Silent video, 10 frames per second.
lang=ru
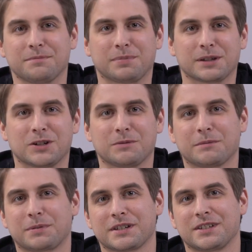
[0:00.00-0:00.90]

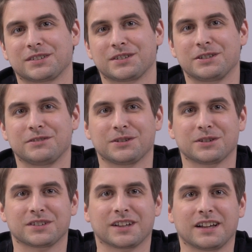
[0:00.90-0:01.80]
подробно про
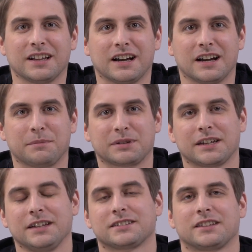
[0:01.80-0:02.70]
C190. А под
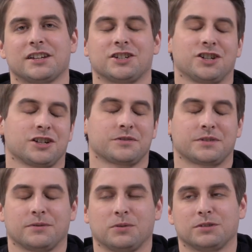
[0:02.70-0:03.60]
какие задачи чаще
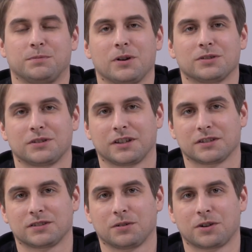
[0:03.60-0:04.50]
всего используют
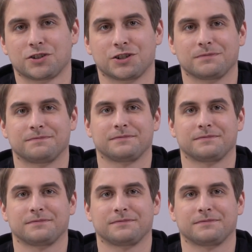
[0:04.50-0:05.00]
этот сторож?